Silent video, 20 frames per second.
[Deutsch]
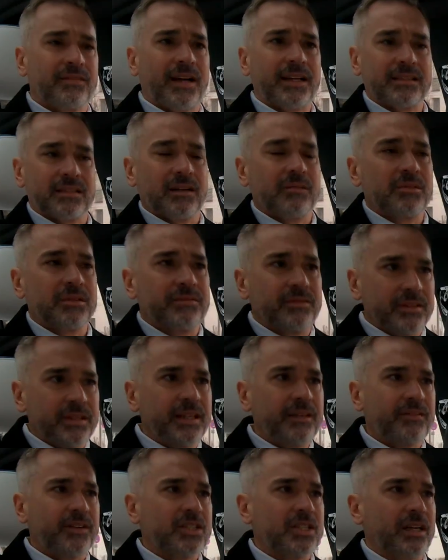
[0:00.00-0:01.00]
ist Wahnsinn, aber
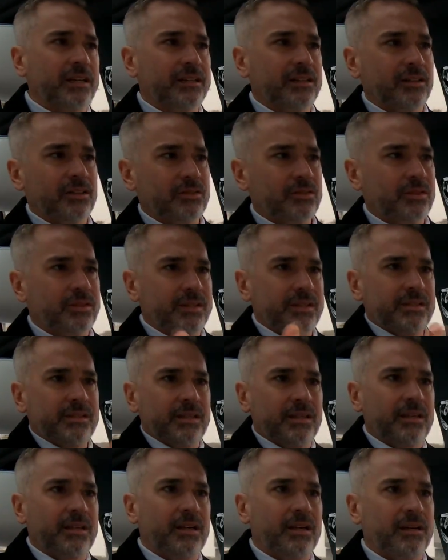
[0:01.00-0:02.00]
liegt wahrscheinlich auch durch
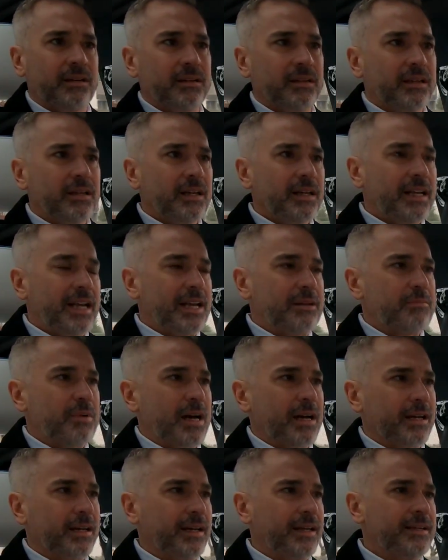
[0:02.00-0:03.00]
diese äh,
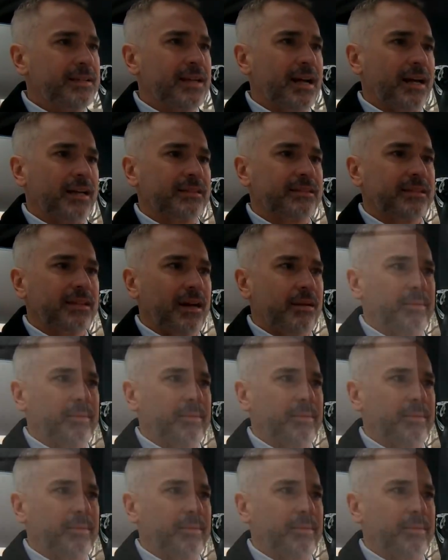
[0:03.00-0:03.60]
lenkbare Hinterachse.